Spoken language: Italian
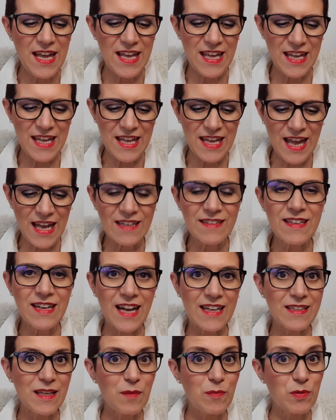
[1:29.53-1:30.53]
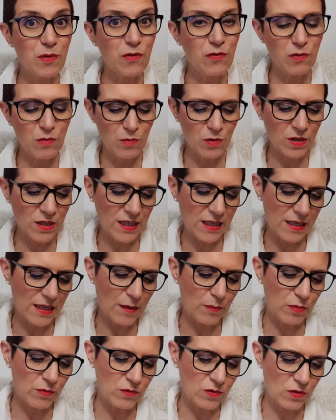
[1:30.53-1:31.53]
e al di là del profumo che
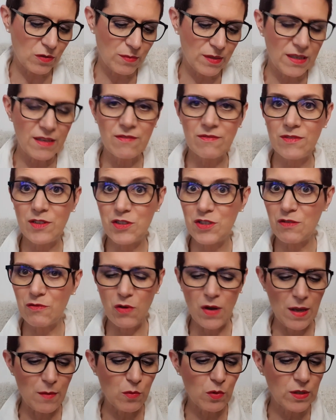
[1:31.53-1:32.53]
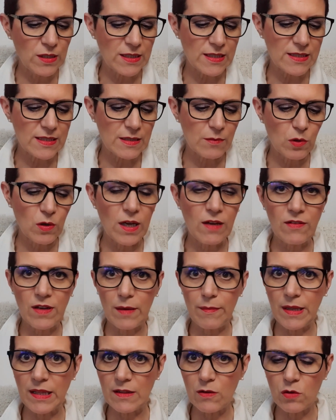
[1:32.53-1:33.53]
appunto come dicevo è buonissimo, è
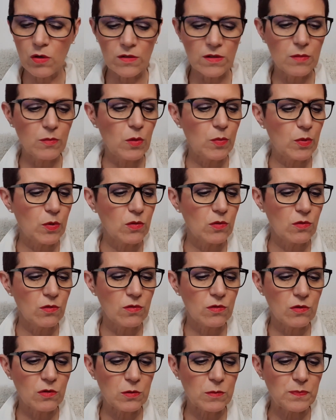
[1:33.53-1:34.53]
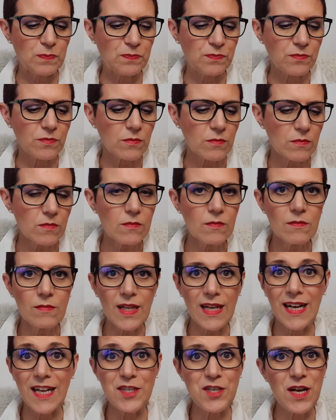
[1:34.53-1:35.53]
veramente un ottimo prodotto.
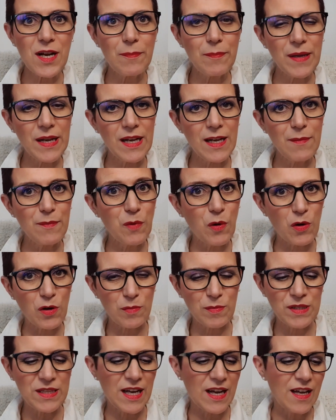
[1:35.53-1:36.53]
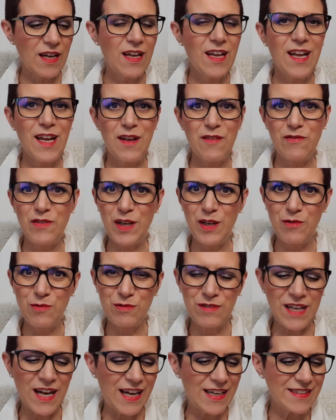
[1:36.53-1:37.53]
Lascia la pelle morbida,
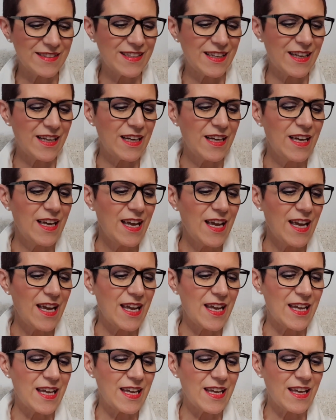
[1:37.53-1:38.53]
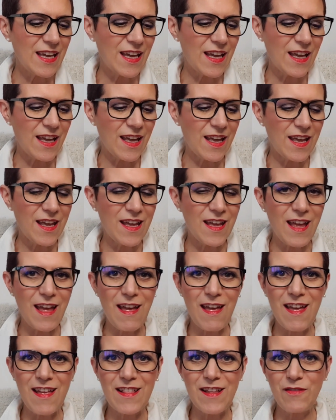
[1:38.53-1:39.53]
vellutata e eh,
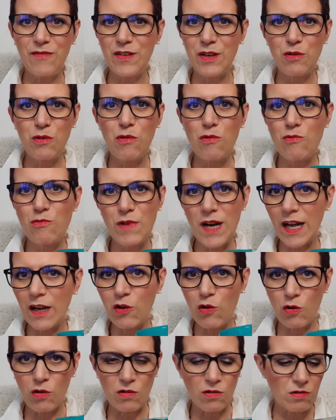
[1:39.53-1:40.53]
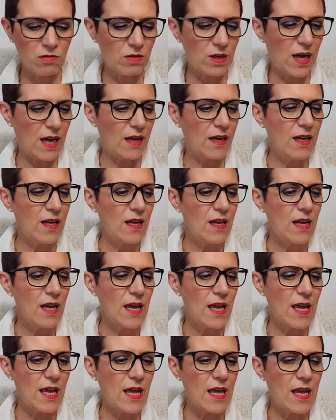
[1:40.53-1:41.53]
è davvero una coccola.
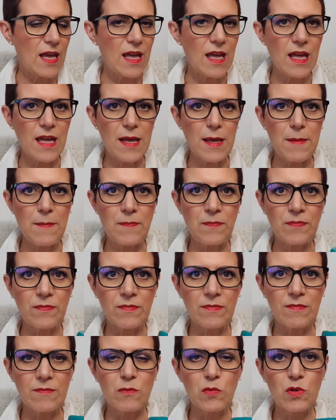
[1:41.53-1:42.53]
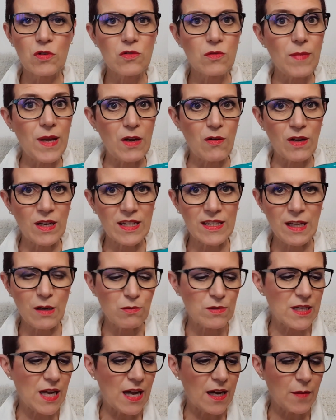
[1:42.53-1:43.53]
È mm, molto bello anche
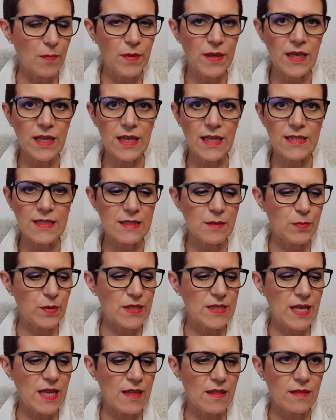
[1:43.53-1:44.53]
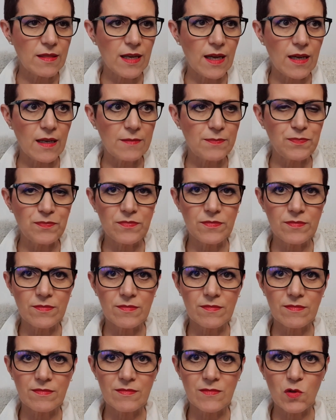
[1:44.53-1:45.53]
da usare perché si presenta mh,
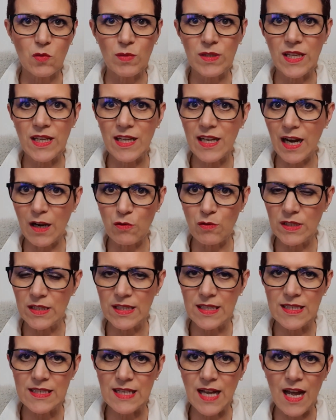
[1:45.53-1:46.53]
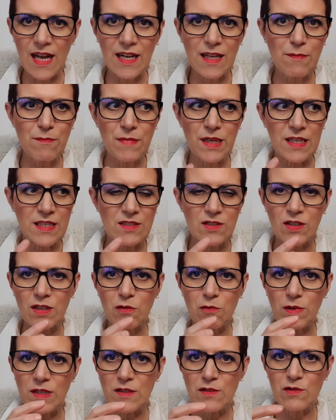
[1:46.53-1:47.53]
mm, come dei granuli di sale immersi
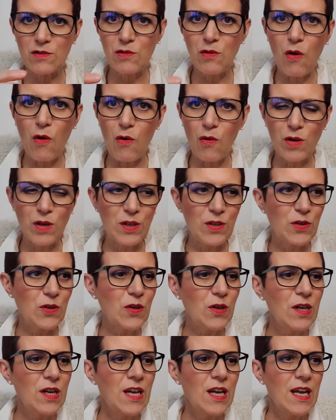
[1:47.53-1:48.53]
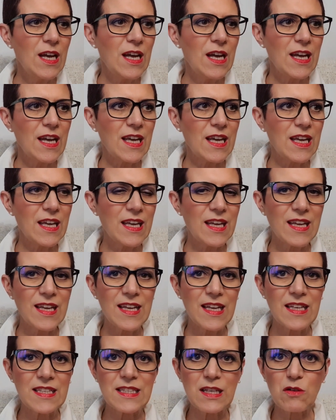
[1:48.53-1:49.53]
in questo olio
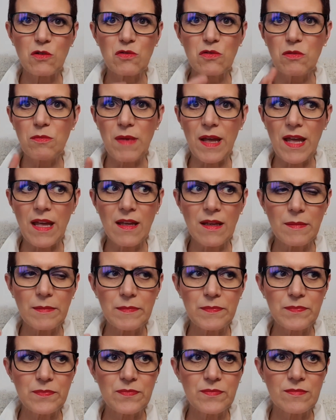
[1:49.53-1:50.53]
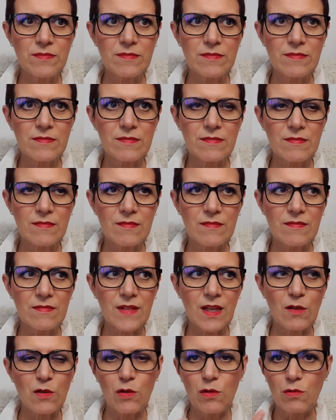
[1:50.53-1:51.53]
e secondo me mh, mm,
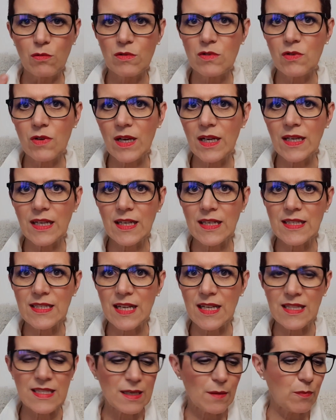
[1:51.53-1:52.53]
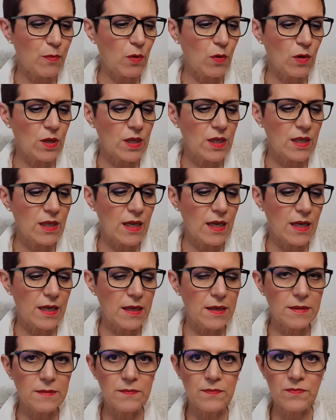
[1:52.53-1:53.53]
io lo uso anche senza poi
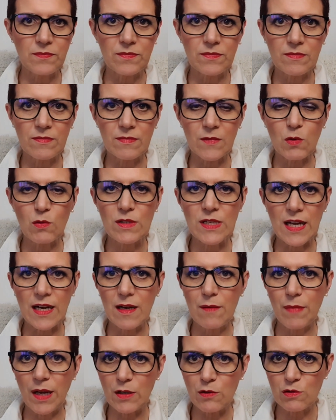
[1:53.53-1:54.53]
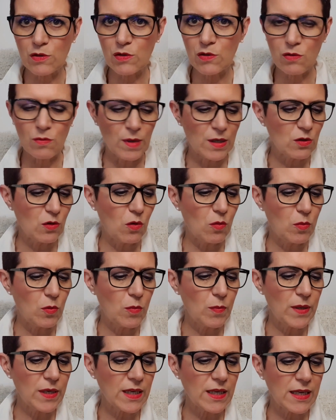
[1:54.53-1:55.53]
ehm, usare il bagno schiuma
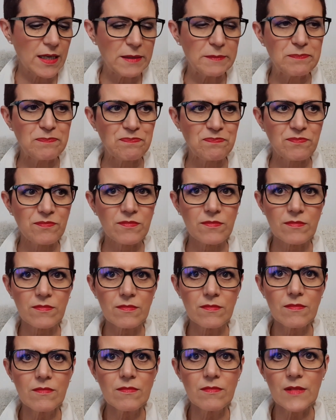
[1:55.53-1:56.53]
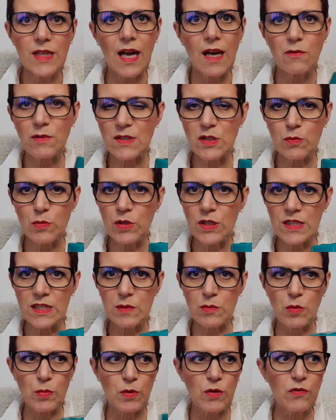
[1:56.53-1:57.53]
dopo perché ha questo
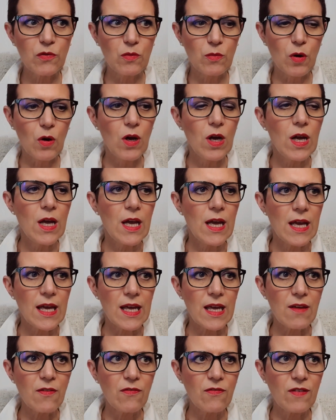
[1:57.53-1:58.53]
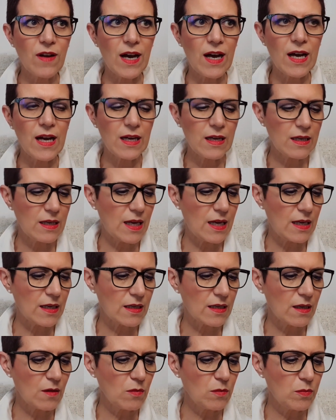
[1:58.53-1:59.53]
buonissimo profumo e fa
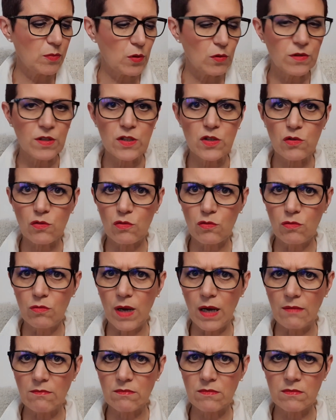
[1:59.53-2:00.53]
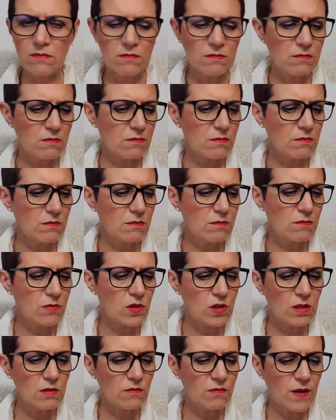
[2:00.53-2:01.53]
anche un po' di schiuma, mm,
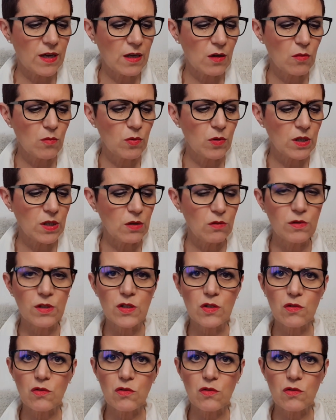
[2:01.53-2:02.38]
sì, fa anche un pochino di